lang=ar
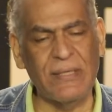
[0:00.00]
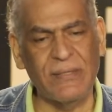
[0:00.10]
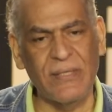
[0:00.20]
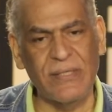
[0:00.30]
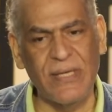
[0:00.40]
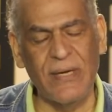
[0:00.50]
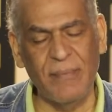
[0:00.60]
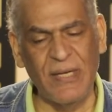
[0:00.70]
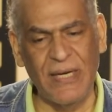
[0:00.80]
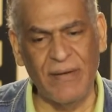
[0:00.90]
سلسله
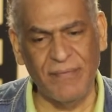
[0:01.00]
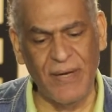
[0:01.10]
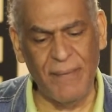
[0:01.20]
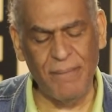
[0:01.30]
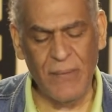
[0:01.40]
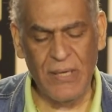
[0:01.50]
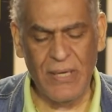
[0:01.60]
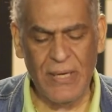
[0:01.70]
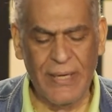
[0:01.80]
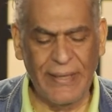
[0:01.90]
من الافلام
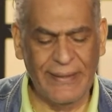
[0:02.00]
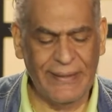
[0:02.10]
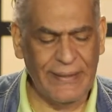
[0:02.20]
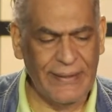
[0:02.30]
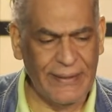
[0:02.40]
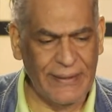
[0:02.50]
اللي